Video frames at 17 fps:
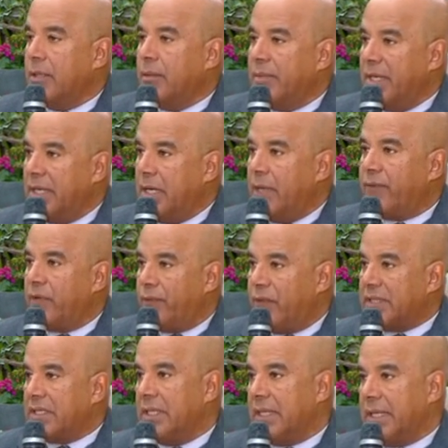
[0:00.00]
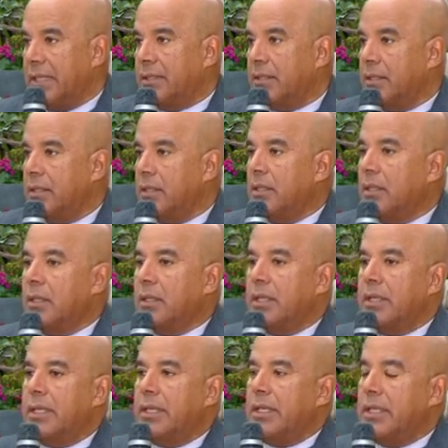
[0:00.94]
منها في الفتره اللي جايه
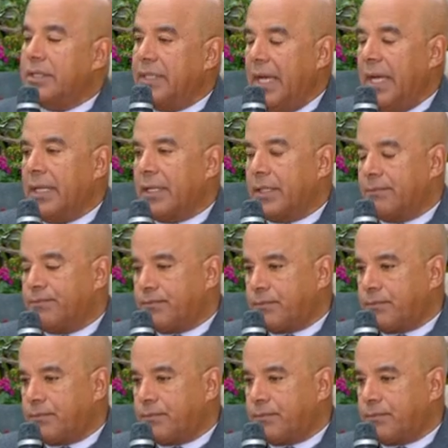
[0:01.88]
إيه، دي حاجه